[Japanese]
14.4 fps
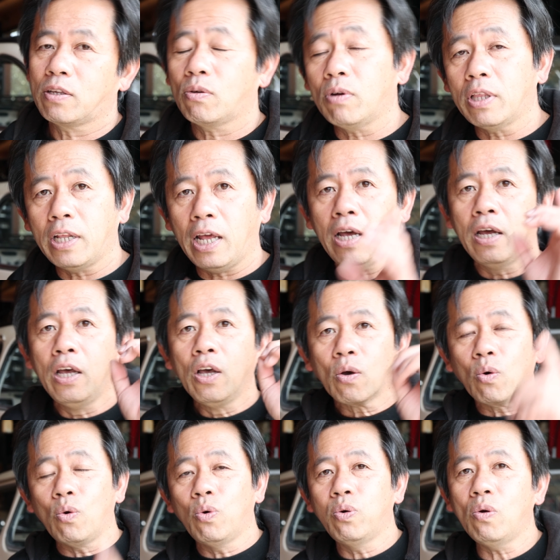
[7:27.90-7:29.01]
じで。それでね
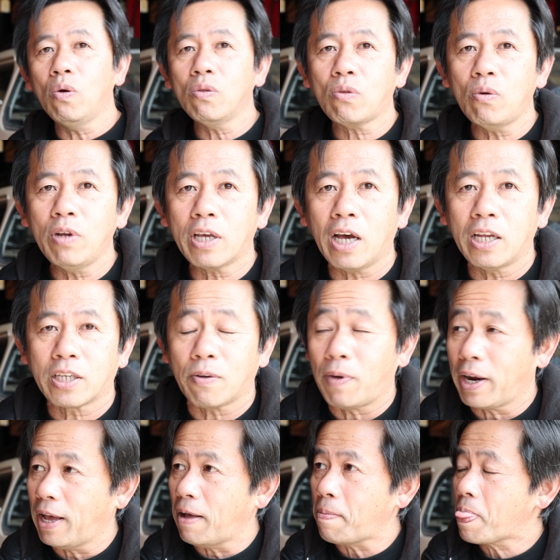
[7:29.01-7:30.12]
このフロントに関して
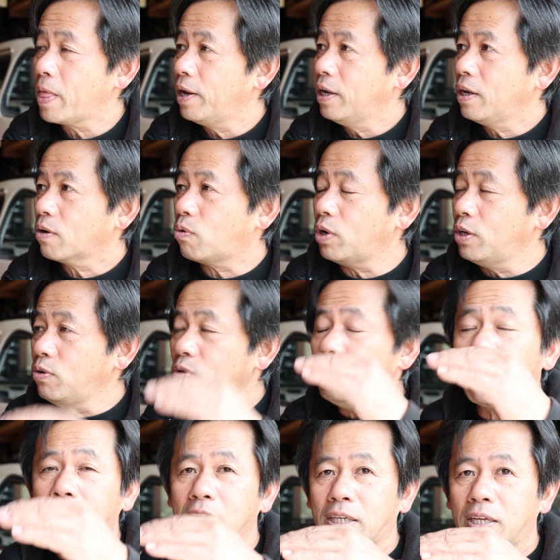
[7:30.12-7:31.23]
はねこれ塗り
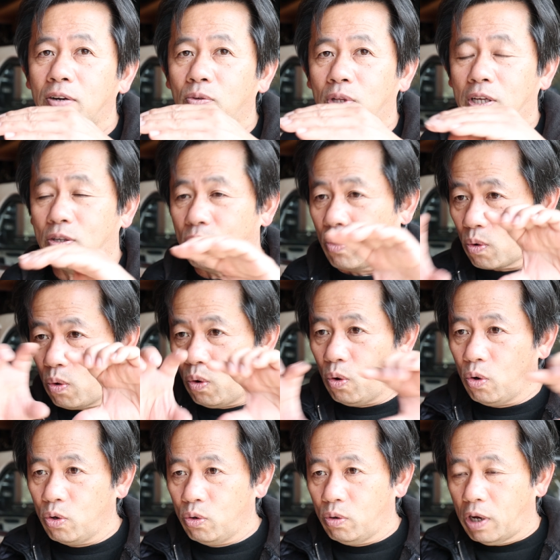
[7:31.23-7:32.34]
分けしてるんですよ。
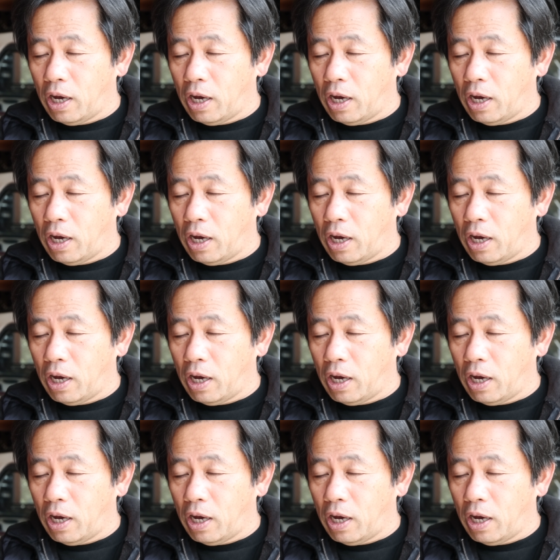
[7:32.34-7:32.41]
こうい